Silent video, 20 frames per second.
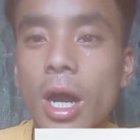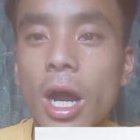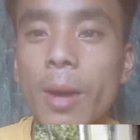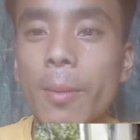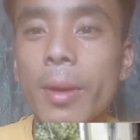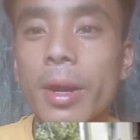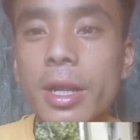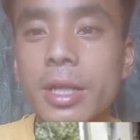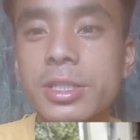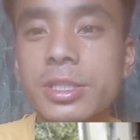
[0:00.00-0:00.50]

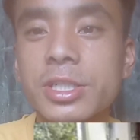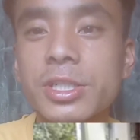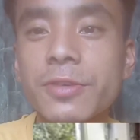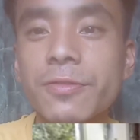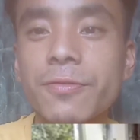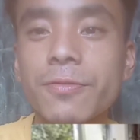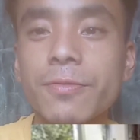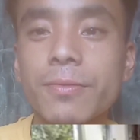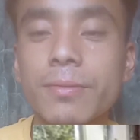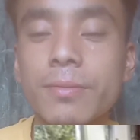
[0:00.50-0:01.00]
हमारा चीफ
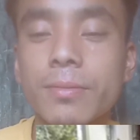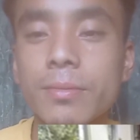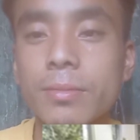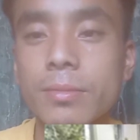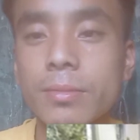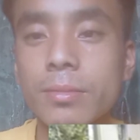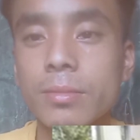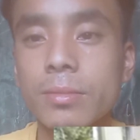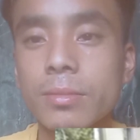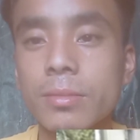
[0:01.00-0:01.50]

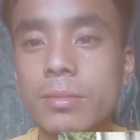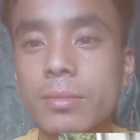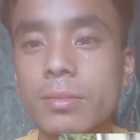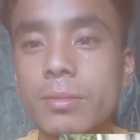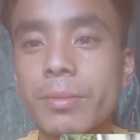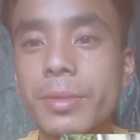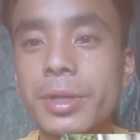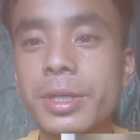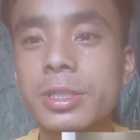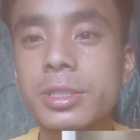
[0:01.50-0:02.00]

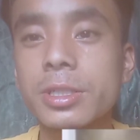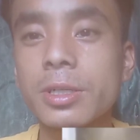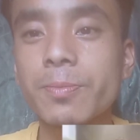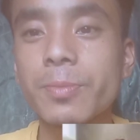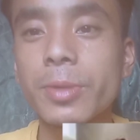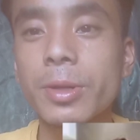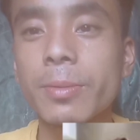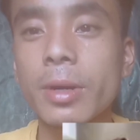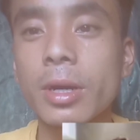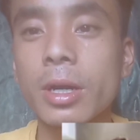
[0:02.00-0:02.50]
मिनिस्टर
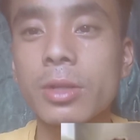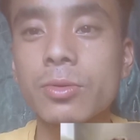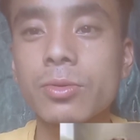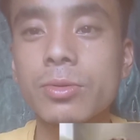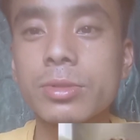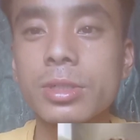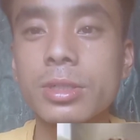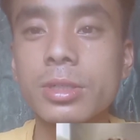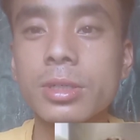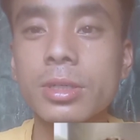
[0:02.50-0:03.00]
पीमा खंडू
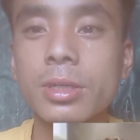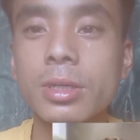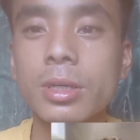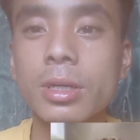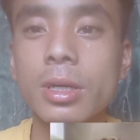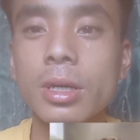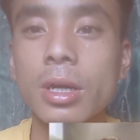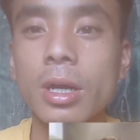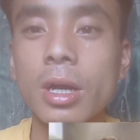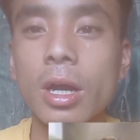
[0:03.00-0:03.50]
जी
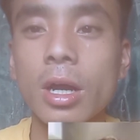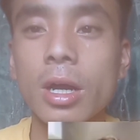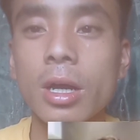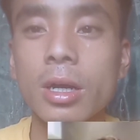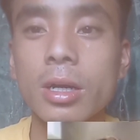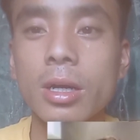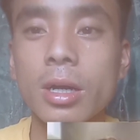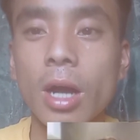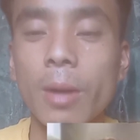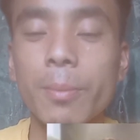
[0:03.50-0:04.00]

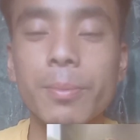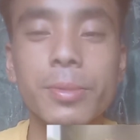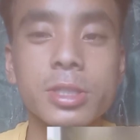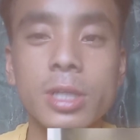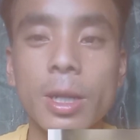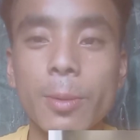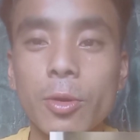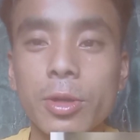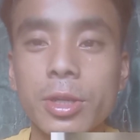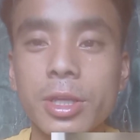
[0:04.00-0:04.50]
आप भी
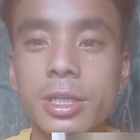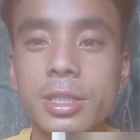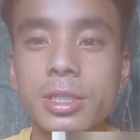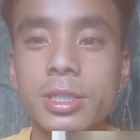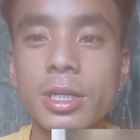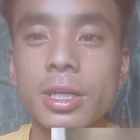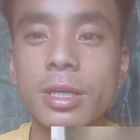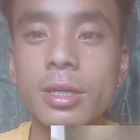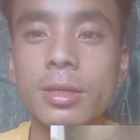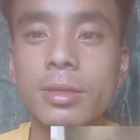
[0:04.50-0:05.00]
सपोर्ट
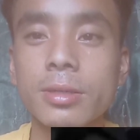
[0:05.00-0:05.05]
कीजिए